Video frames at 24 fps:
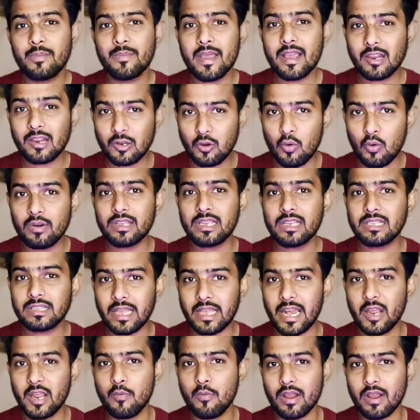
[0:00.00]
ये भी एक लोन
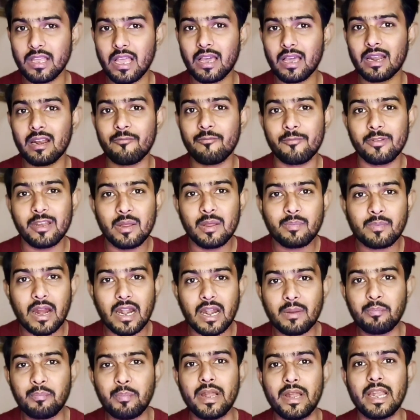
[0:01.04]
की तरह हुआ कि अगर आप
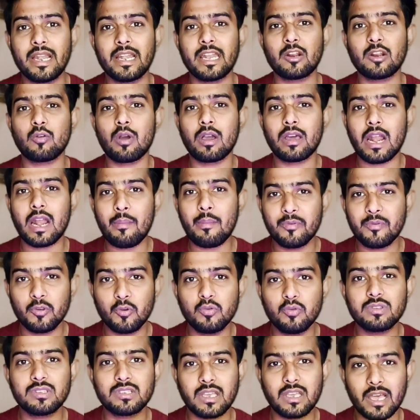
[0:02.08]
फ्लिपकार्ट पेलेटर को अगर
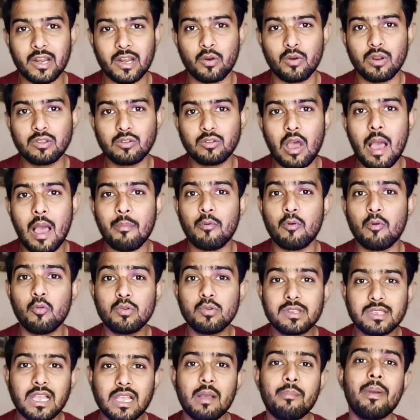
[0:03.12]
आप यूज़ कर रहे हो ना तो आप
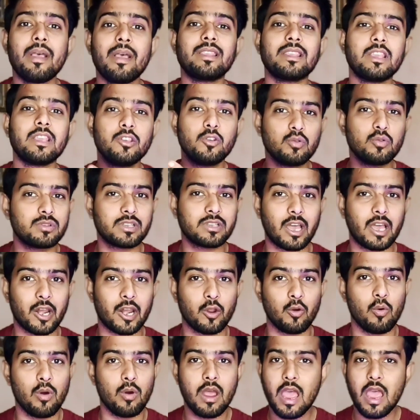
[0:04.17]
उसका पैसा यूज़
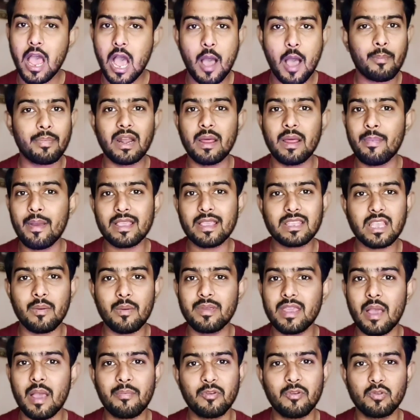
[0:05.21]
कर रहे हो अपना
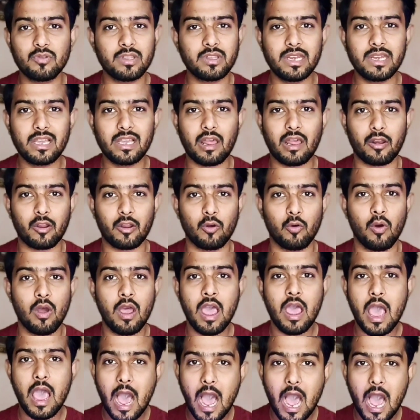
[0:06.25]
पैसा भी आप यूज़ नहीं कर रहे
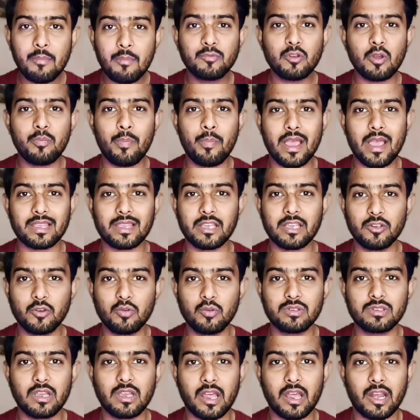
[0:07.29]
हो आप जो पैसा
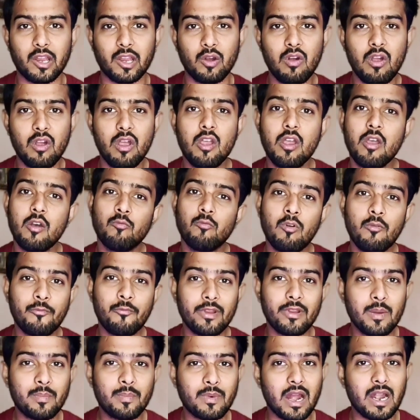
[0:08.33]
यूज़ कर रहे हो
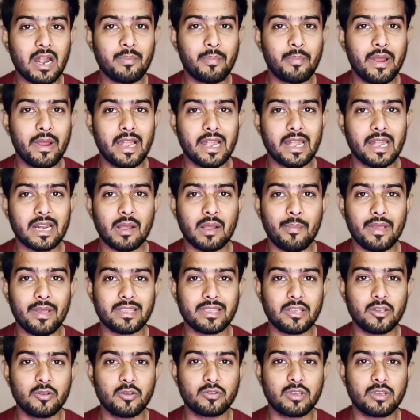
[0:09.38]
वो फ्लिपकार्ट पेलेटर का
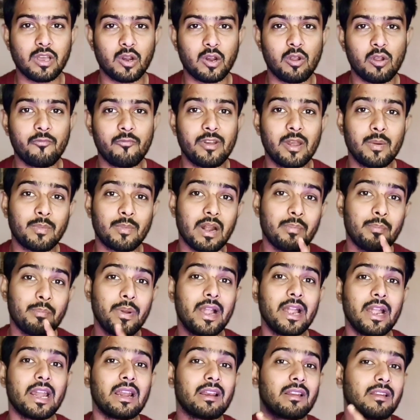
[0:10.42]
पैसा यूज़ कर रहे हो
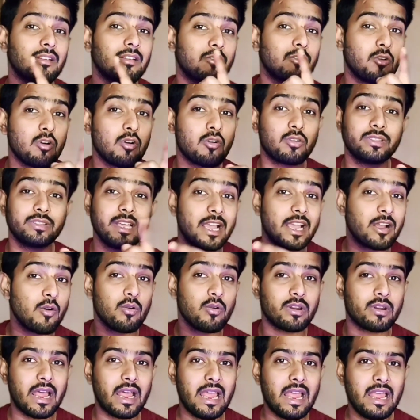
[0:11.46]
फ्लिपकार्ट पेलेटर को
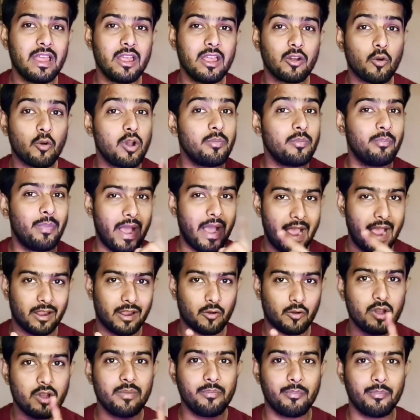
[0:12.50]
दे कौन रहा है कोई
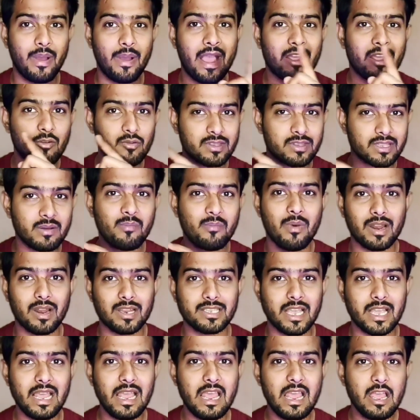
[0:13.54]
बैंक कोई बैंक उससे
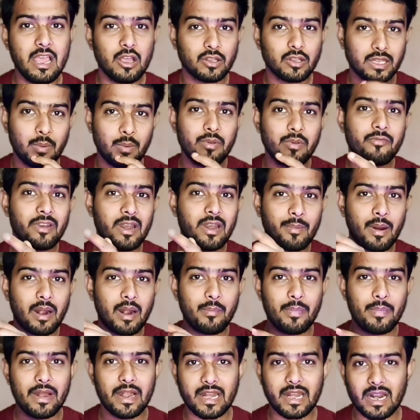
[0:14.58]
मर जाए तभी
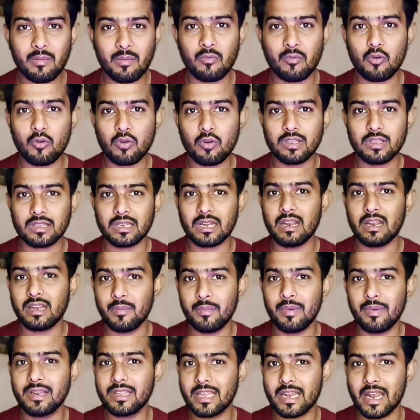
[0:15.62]
फ्लिपकार्ट पेलेटर हम लोग को
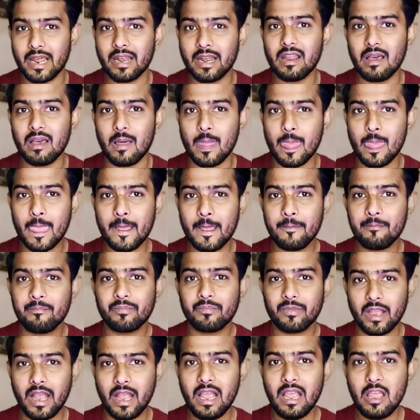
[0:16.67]
इतना लिमिट दे रहा है ना
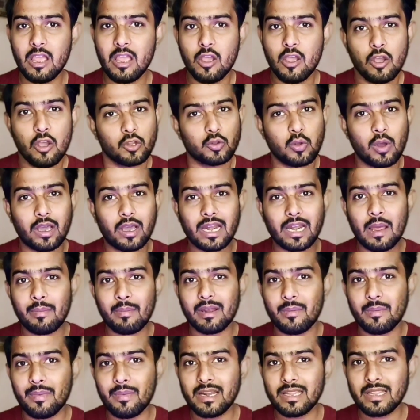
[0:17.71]
है तो
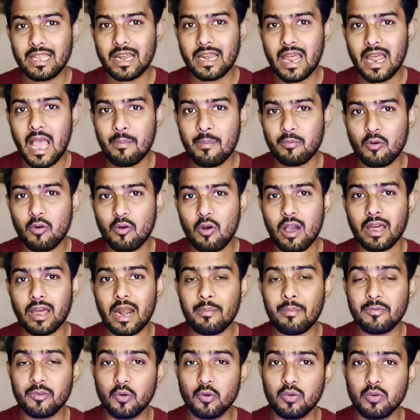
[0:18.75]
अगर आप लिमिट दे रहा है आपको
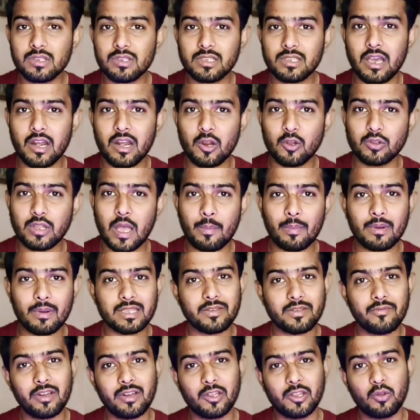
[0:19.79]
अगर आप यूज़ कर रहे हो तो
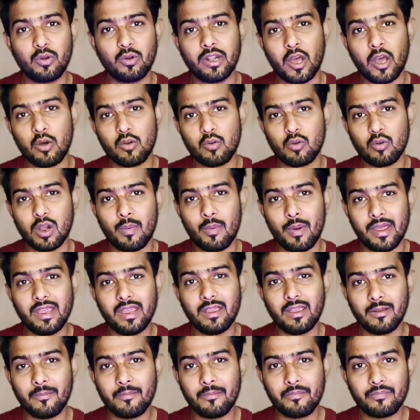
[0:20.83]
आपका सिविल क्यों नहीं डाउन होगा
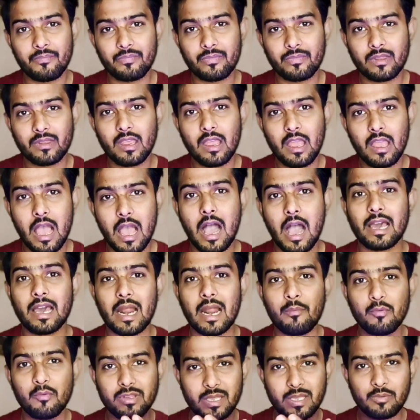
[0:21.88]
भाई
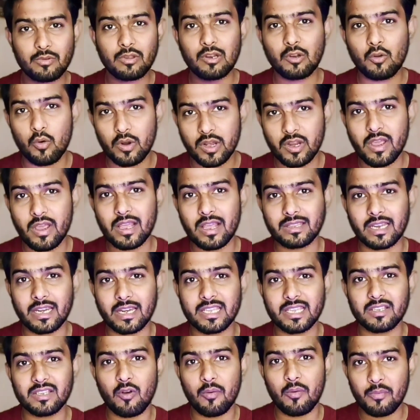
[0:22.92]
अगर आप उससे भी तो लोन ही
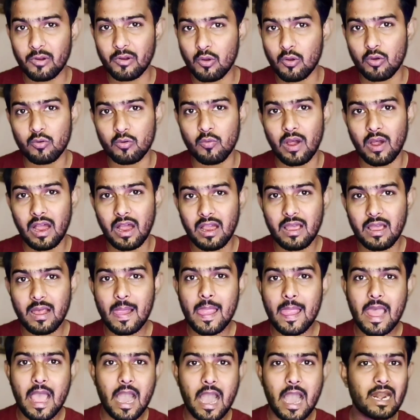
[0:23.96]
एक तरीके से वो भी लोन हुआ
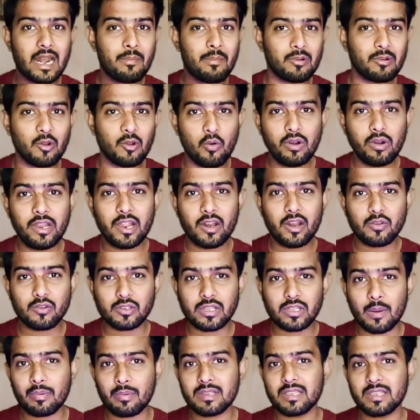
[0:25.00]
अगर आप लोन ले
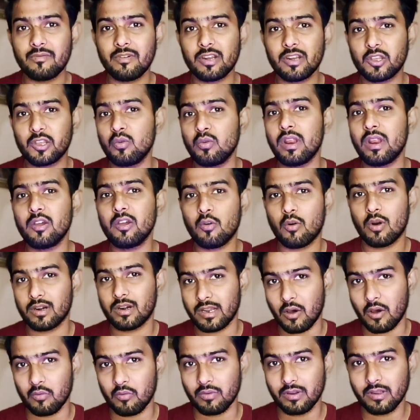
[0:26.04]
रहे हो तो आपका सिविल क्यों नहीं
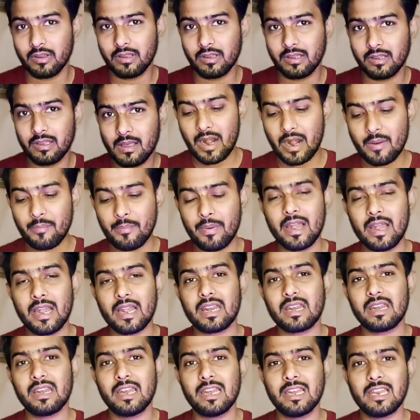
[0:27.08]
होगा डाउन फ्लिपकार्ट पे
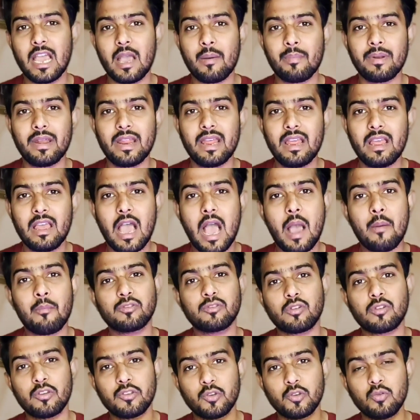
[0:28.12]
लेटर ले लिया आपने
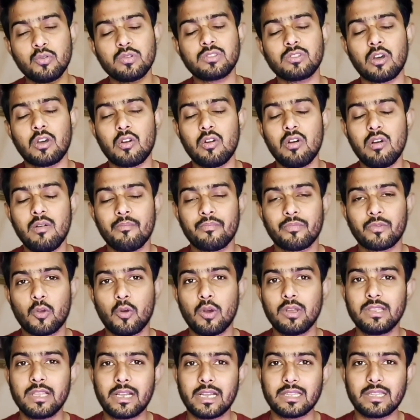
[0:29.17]
आप उसको यूज करो
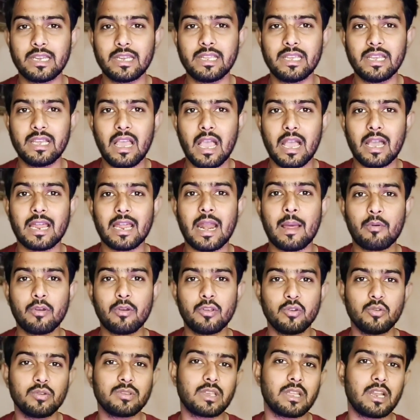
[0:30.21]
कोई दिक्कत नहीं है अगर
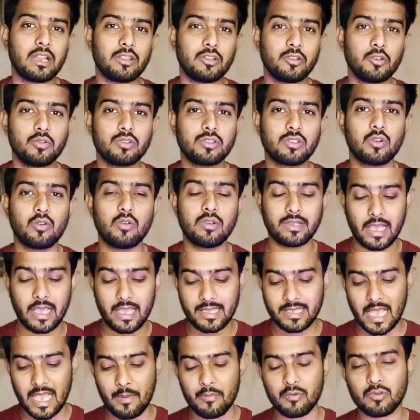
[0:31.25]
आपको यूज करना तो यूज करो
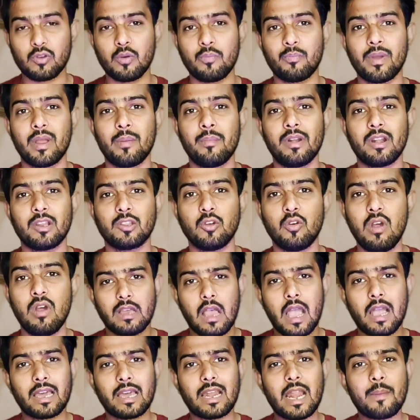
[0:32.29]
सही से आप उसको पेमेंट
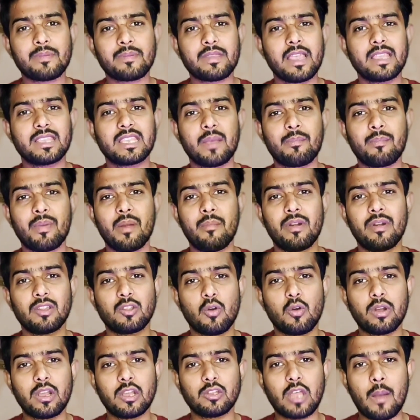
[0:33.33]
दो अगर आप सही से
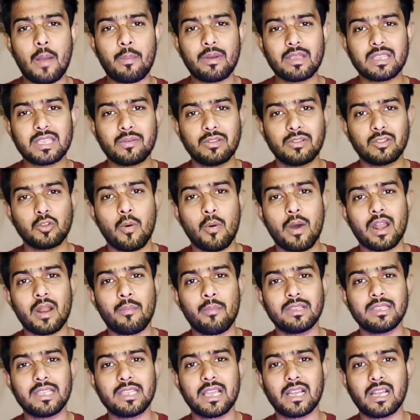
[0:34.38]
पेमेंट दोगे तो आपका सिविल
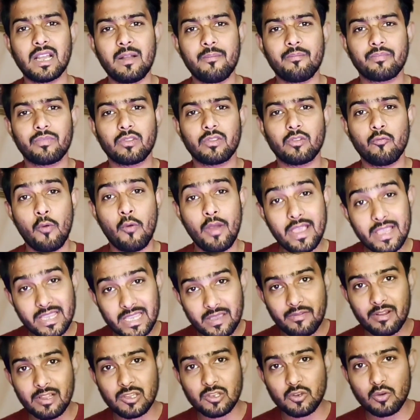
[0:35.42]
दोबारा बन जाएगा
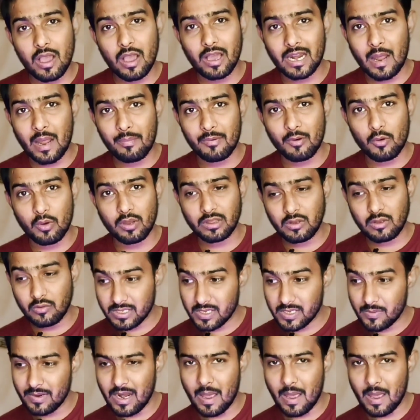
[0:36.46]
वही सिविल जो अगर आप लोगे तो